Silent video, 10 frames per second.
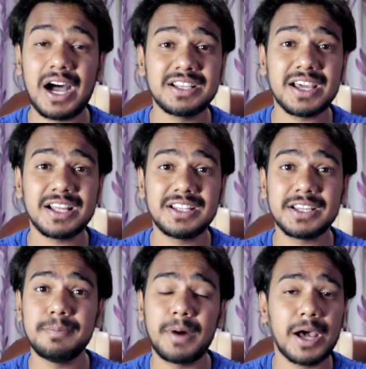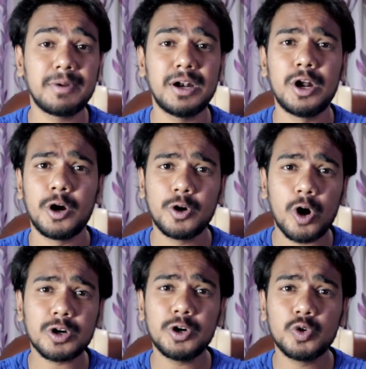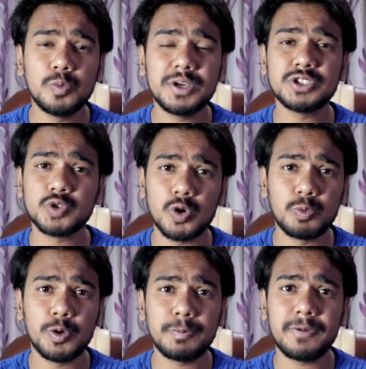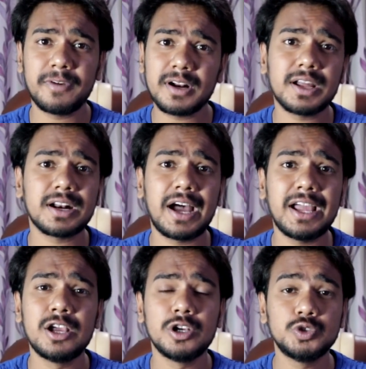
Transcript: कहा जा रहा था कि मार्वल डॉक्टर डूम की सोलो मूवी पर वर्क कर रहा है